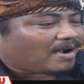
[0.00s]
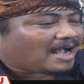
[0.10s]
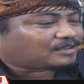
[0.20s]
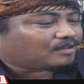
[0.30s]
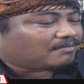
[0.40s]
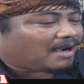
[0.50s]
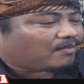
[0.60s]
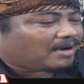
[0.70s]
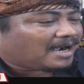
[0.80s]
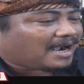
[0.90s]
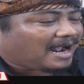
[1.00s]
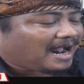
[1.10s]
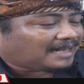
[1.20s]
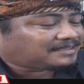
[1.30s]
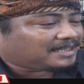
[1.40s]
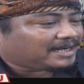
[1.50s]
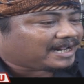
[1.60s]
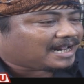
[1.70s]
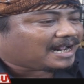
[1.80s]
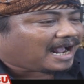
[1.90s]
beliau meninggal
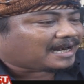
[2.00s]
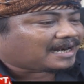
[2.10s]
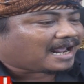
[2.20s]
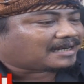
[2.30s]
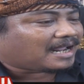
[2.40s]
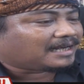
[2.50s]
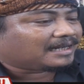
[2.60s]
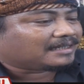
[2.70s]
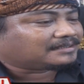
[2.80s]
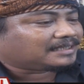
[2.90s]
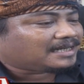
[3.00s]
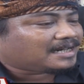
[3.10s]
akhirnya tidak lingsir,